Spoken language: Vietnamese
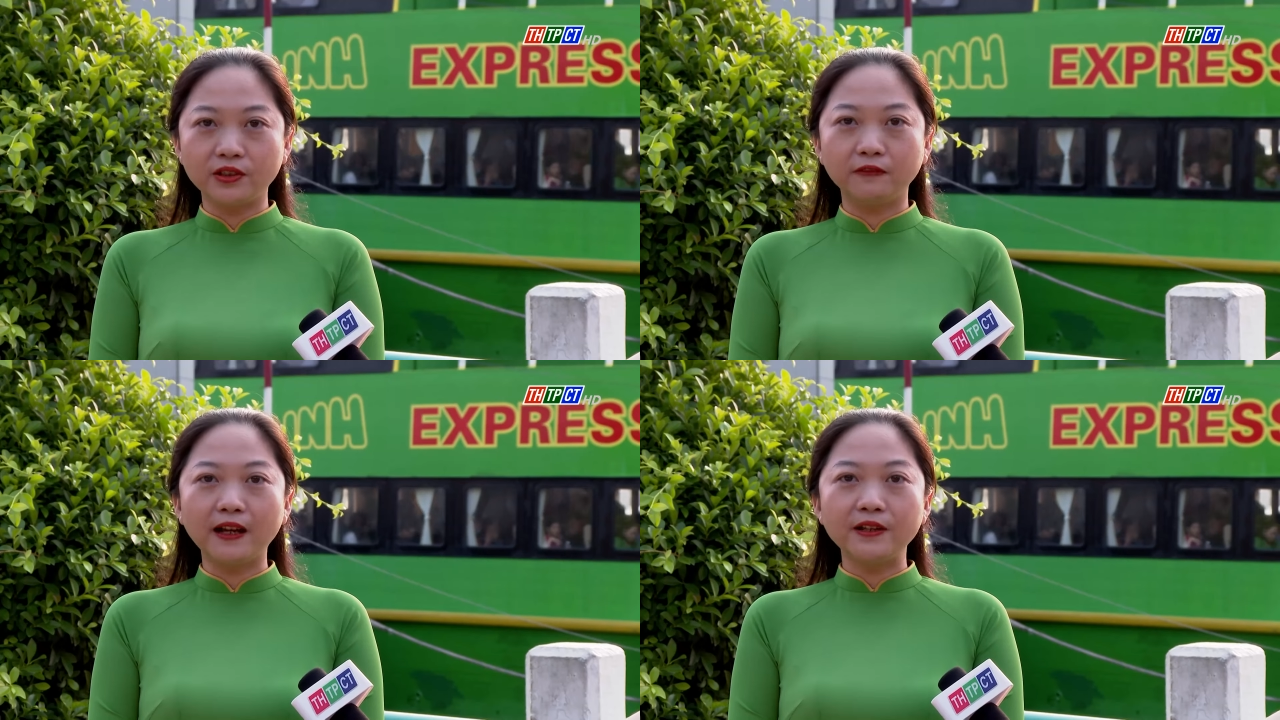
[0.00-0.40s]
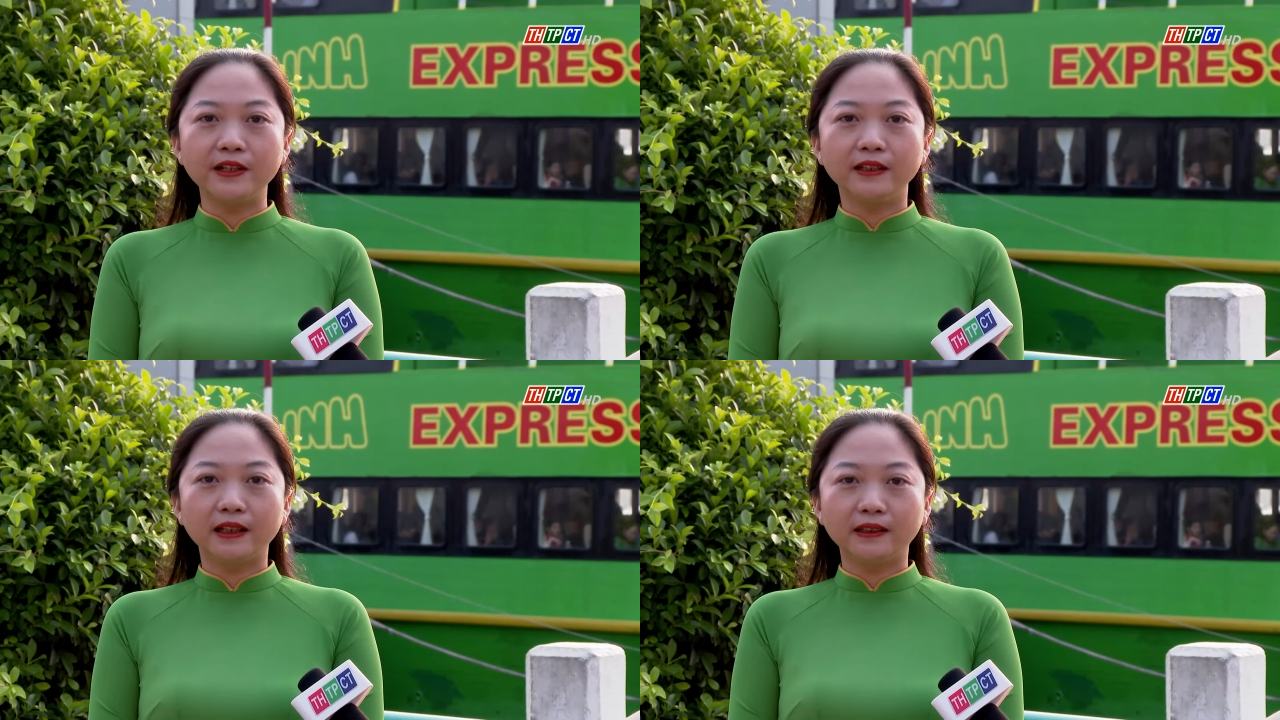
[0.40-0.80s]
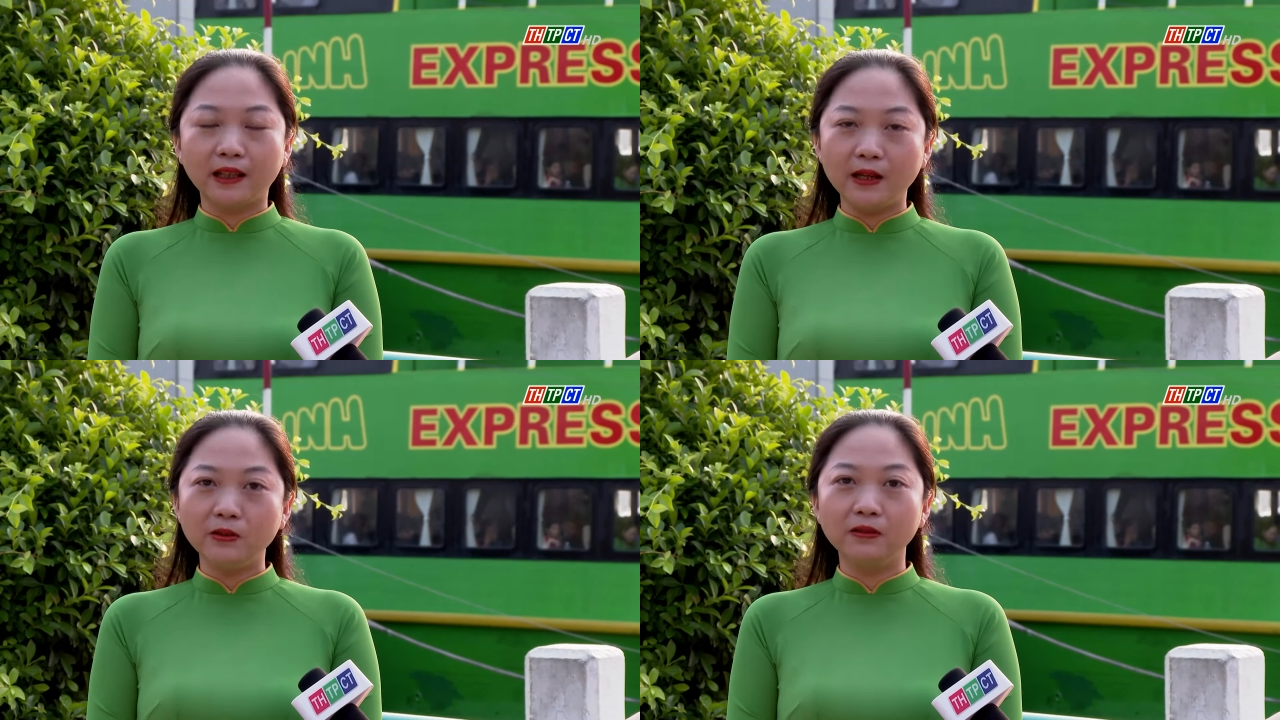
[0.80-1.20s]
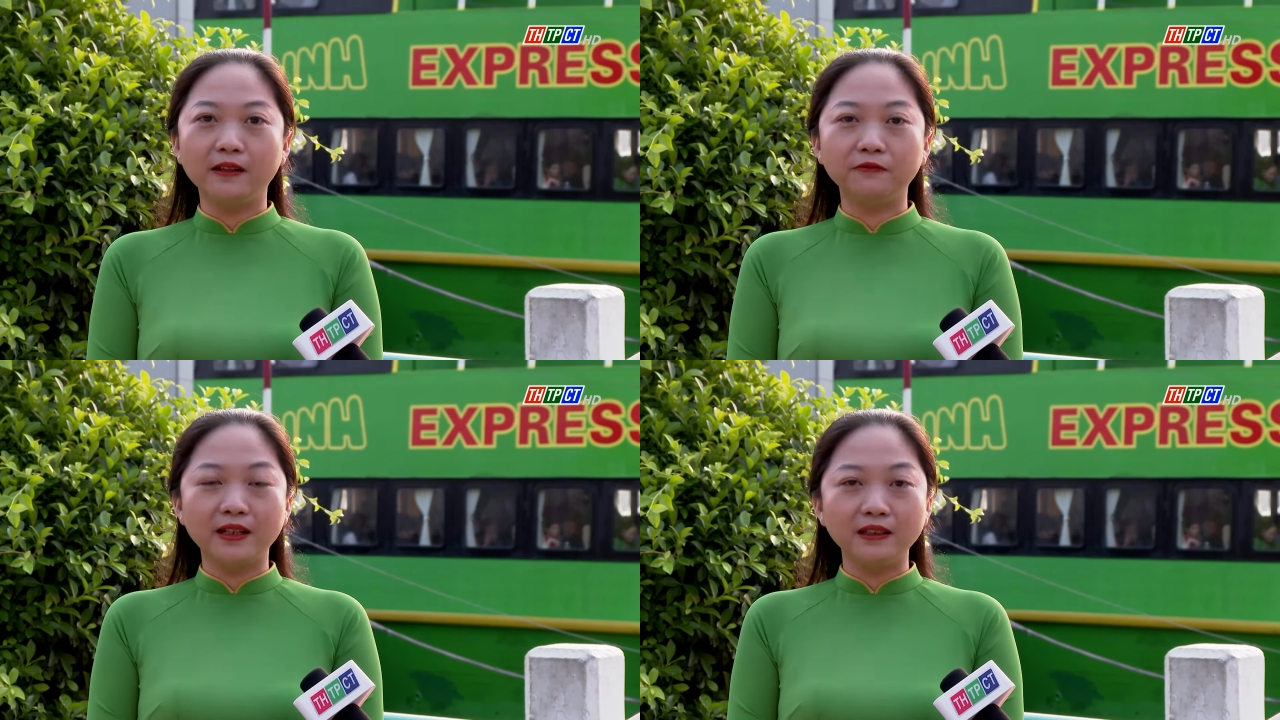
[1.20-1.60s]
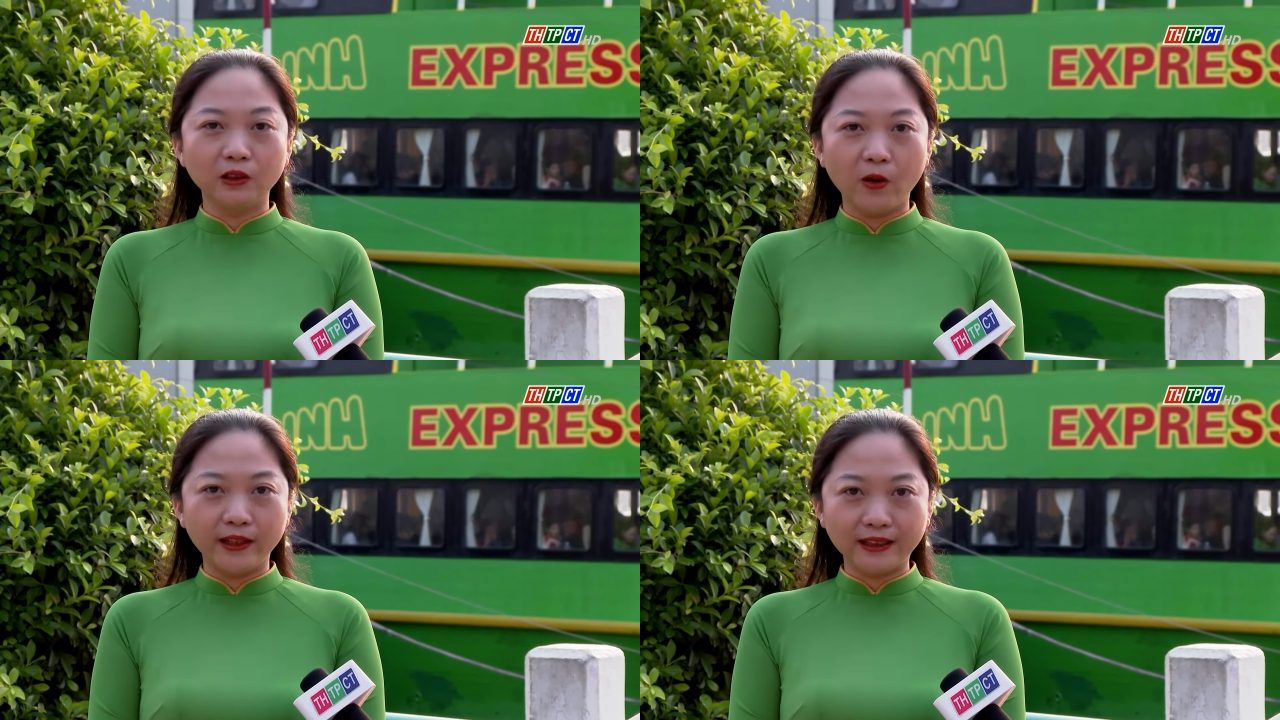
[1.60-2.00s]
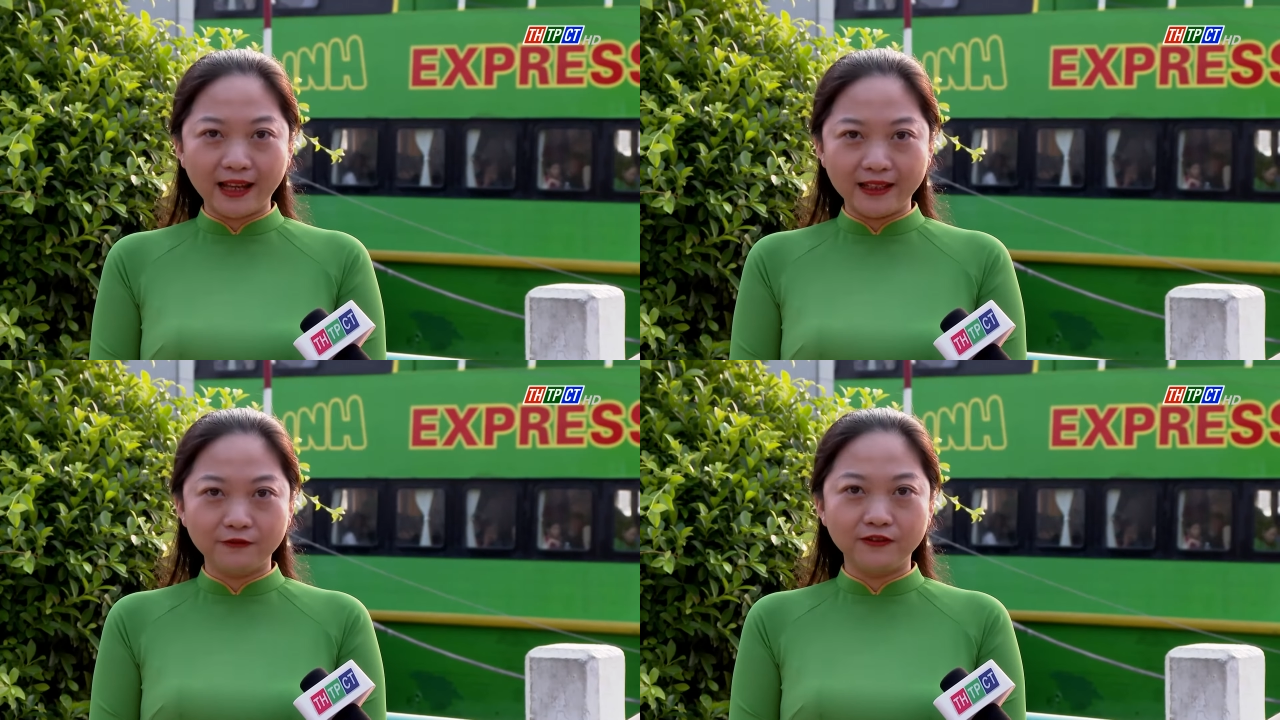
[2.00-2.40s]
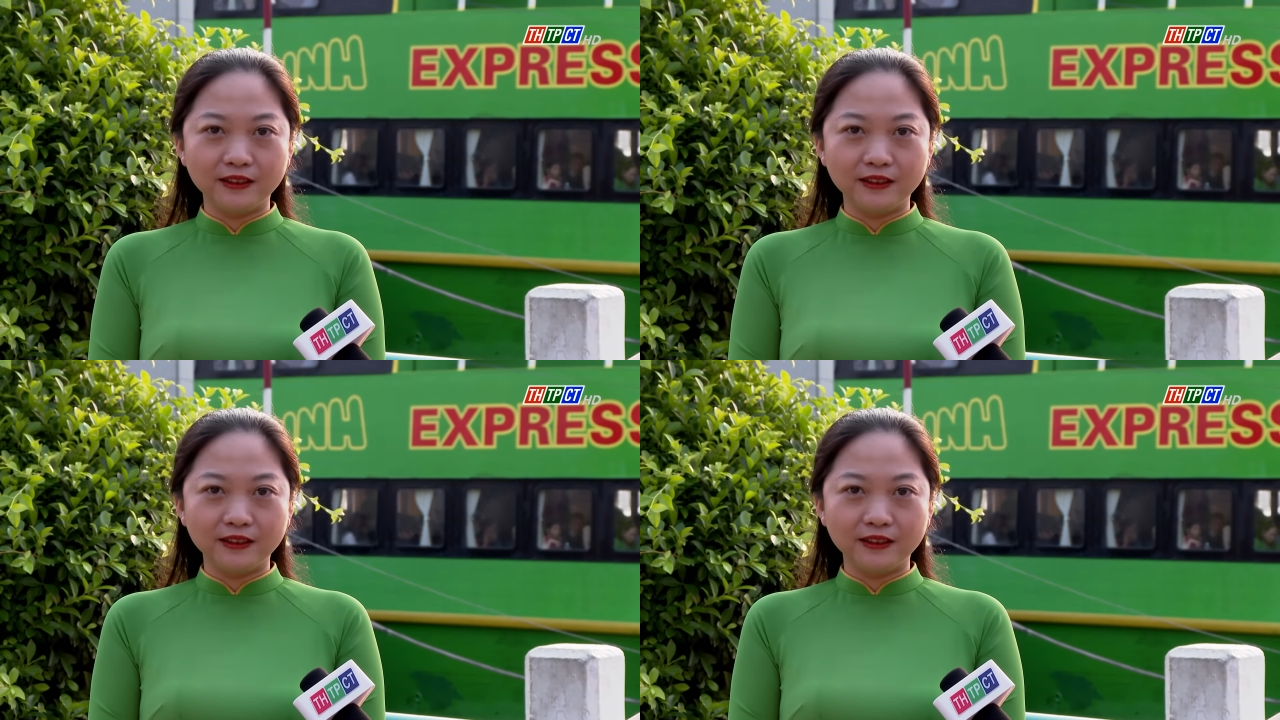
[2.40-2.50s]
cho sự phát triển kinh tế du lịch và đường thủy tại địa